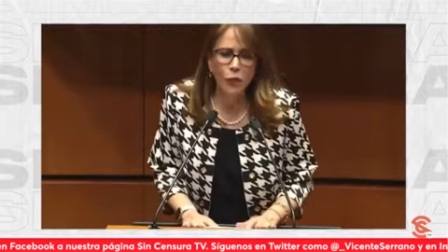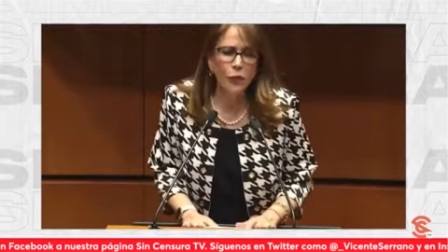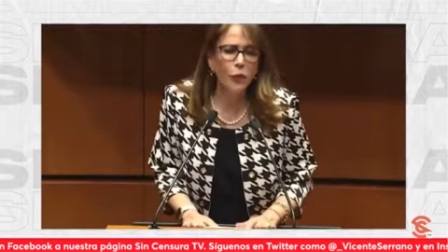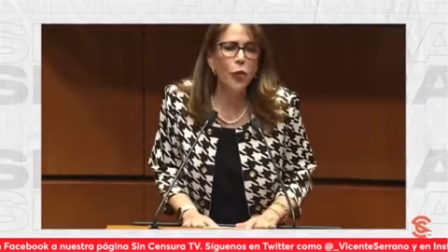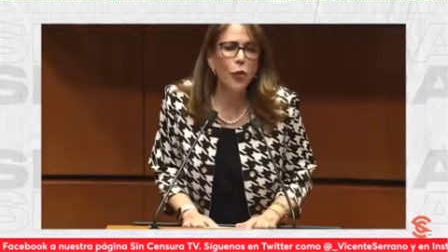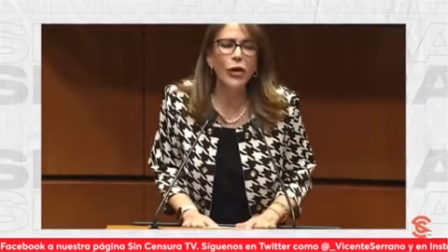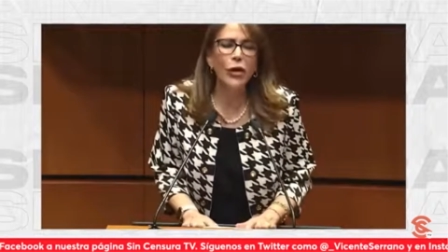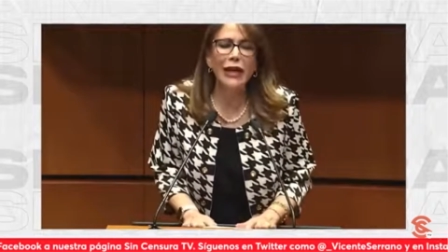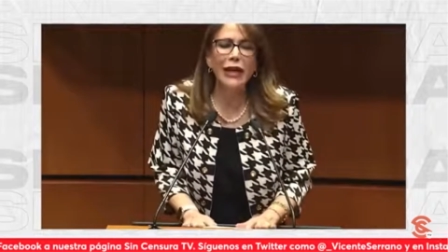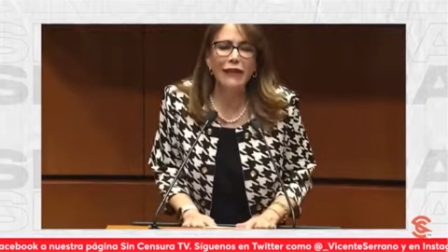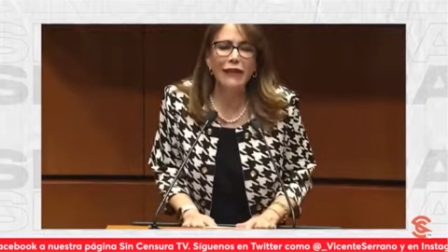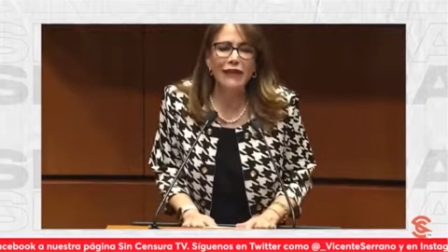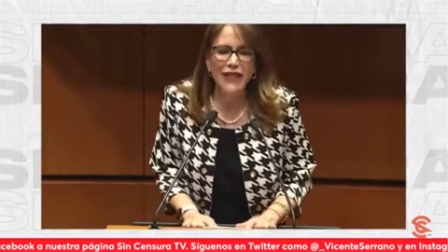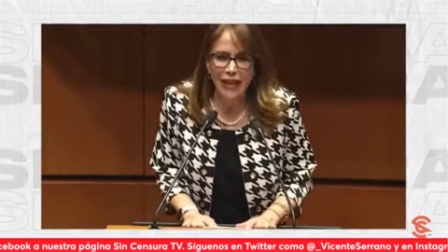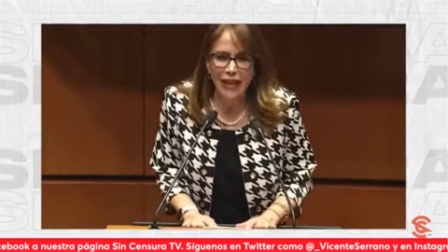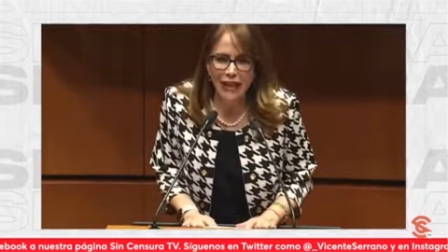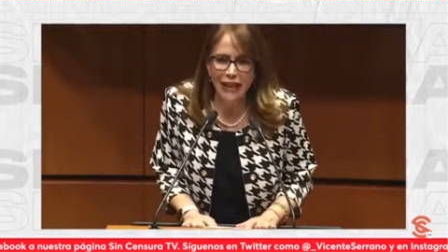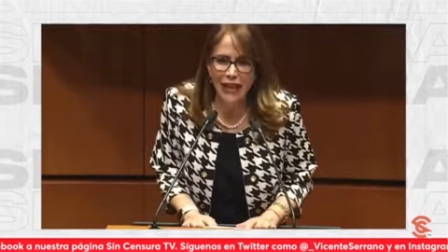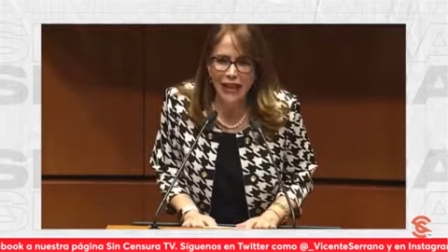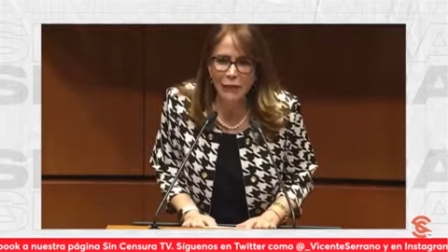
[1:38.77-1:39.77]
por el
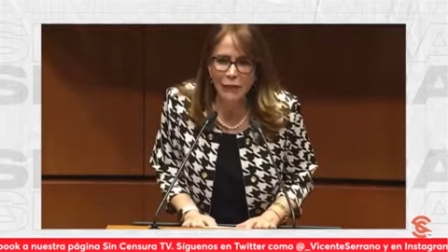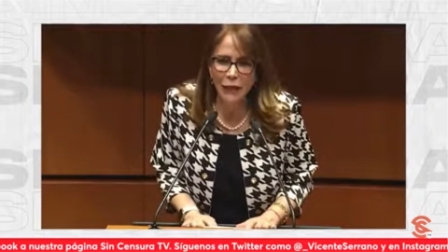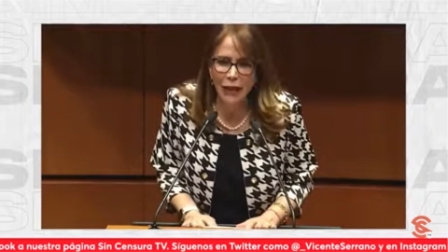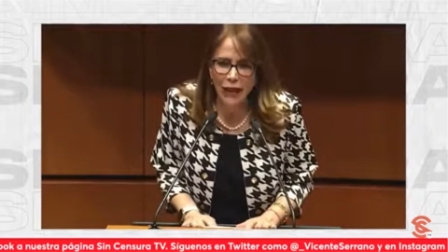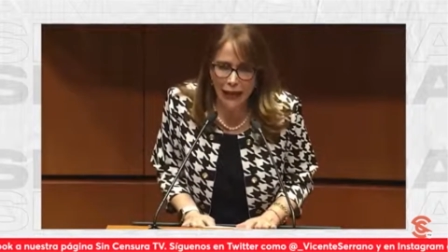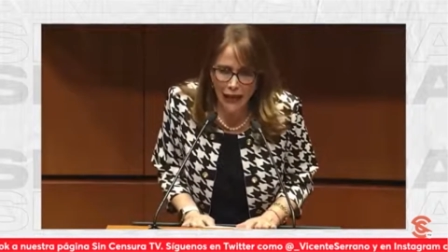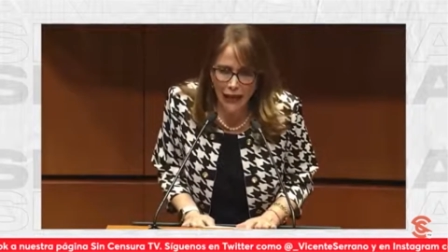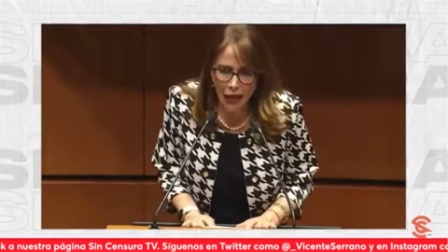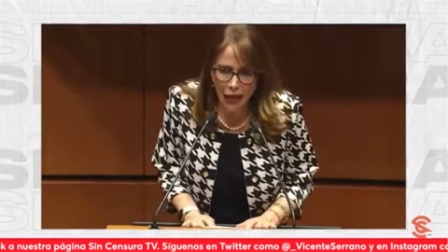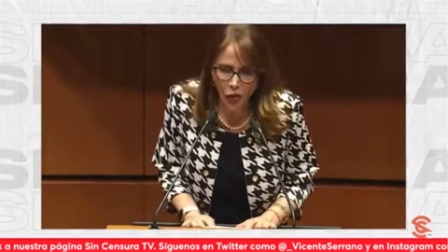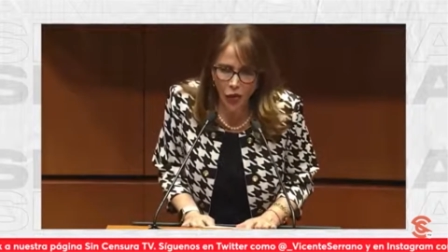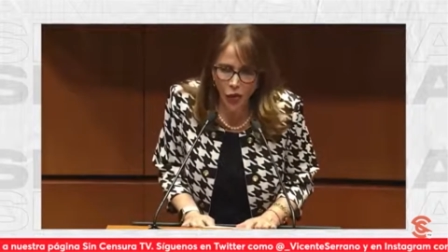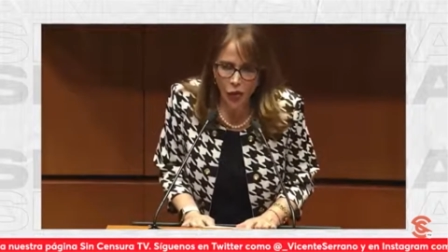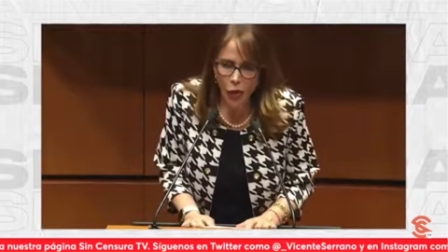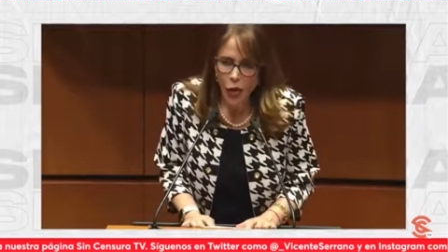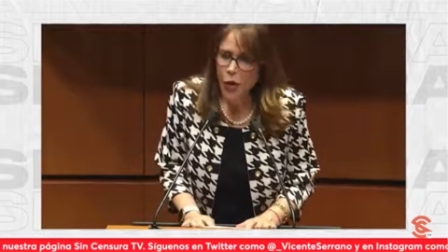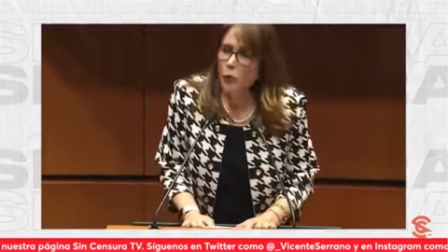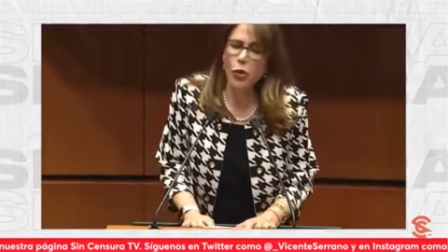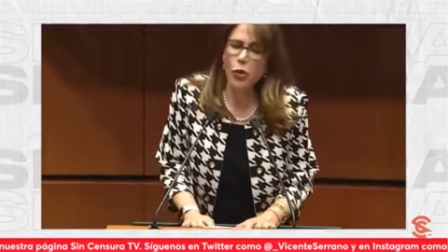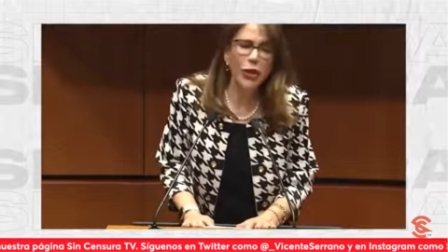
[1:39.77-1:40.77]
bien de México,
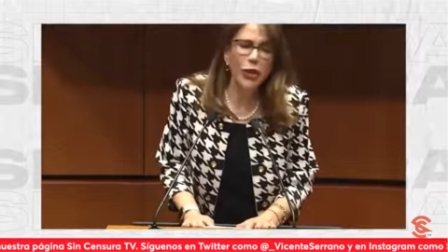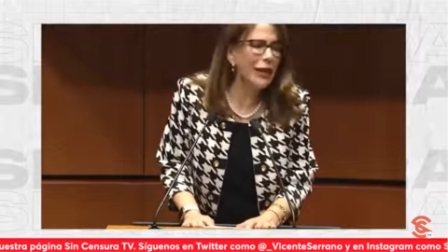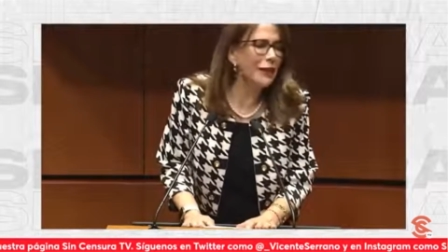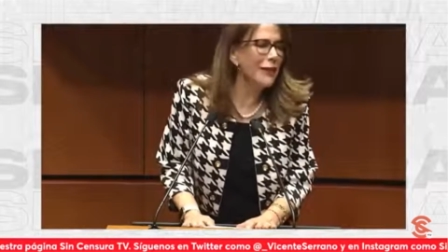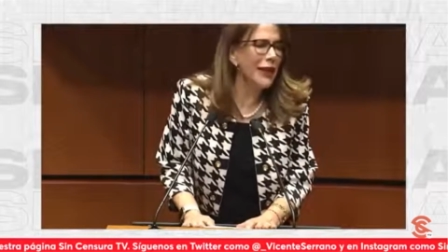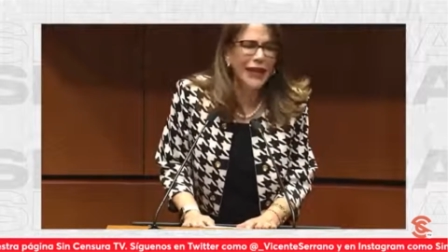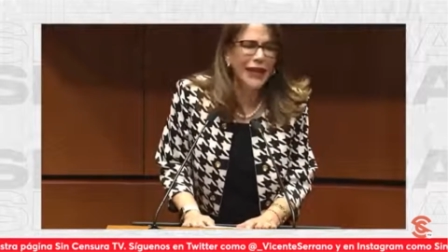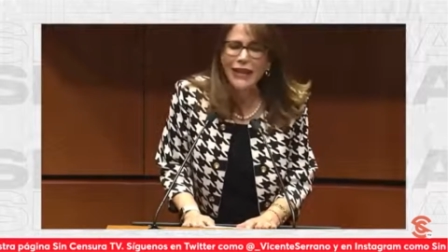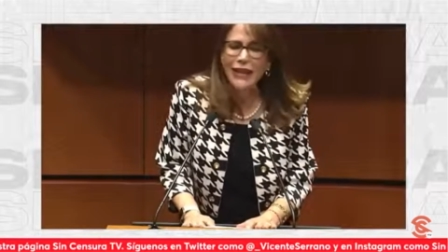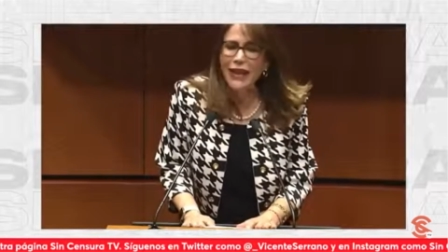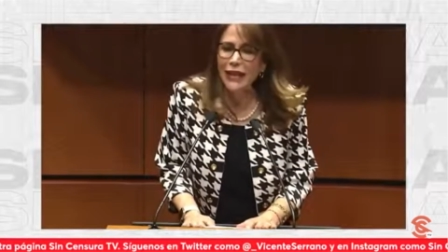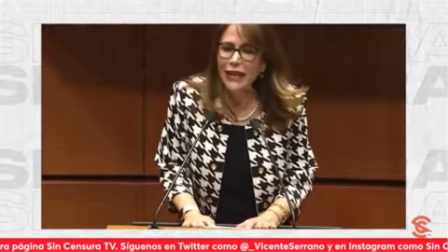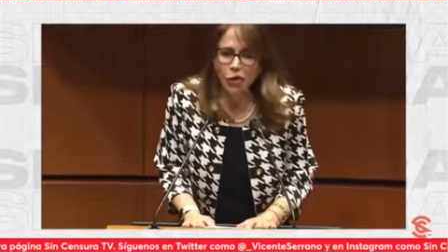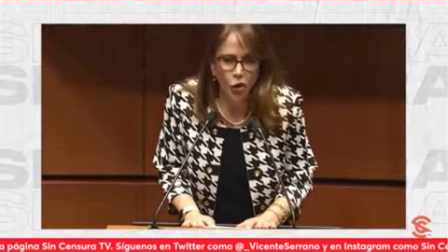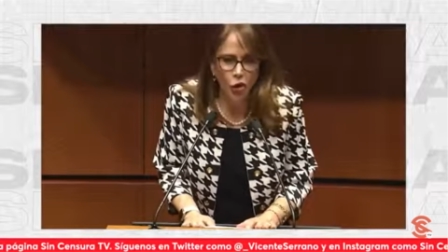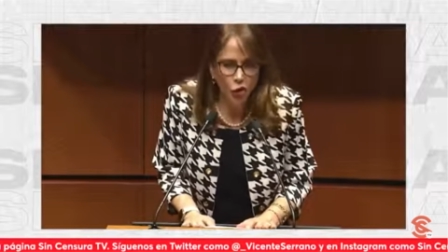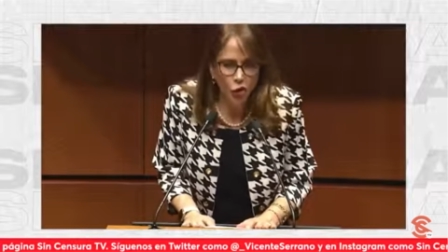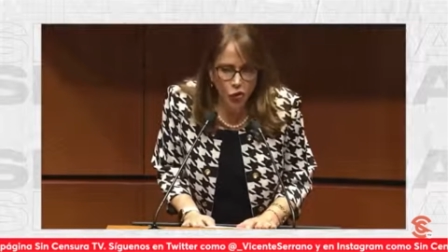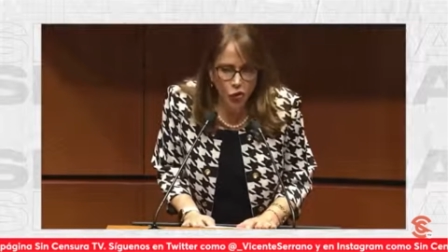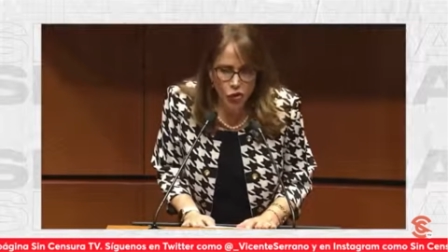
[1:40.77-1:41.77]
por el bien de
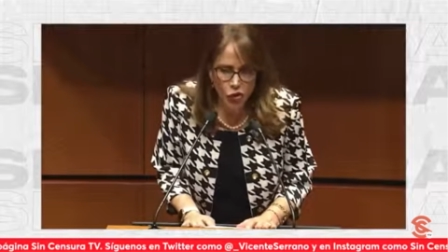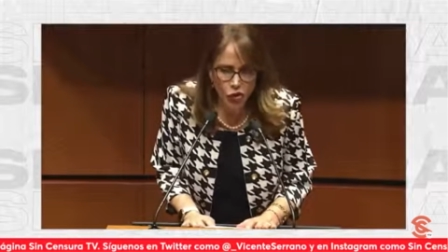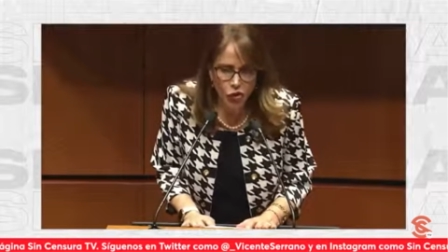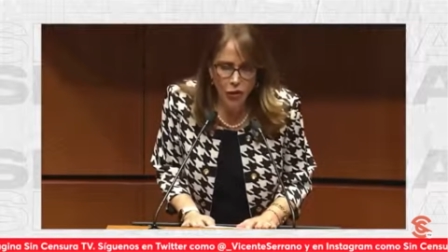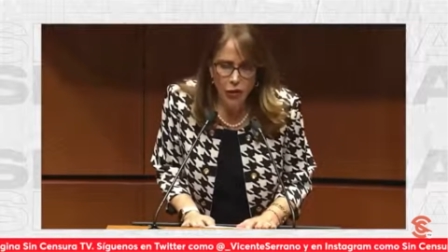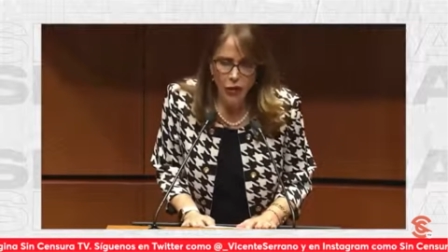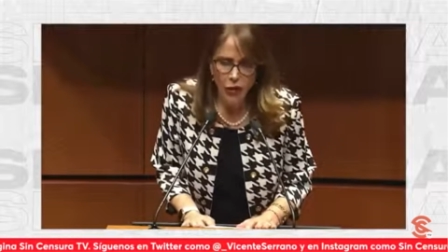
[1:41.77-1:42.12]
todos.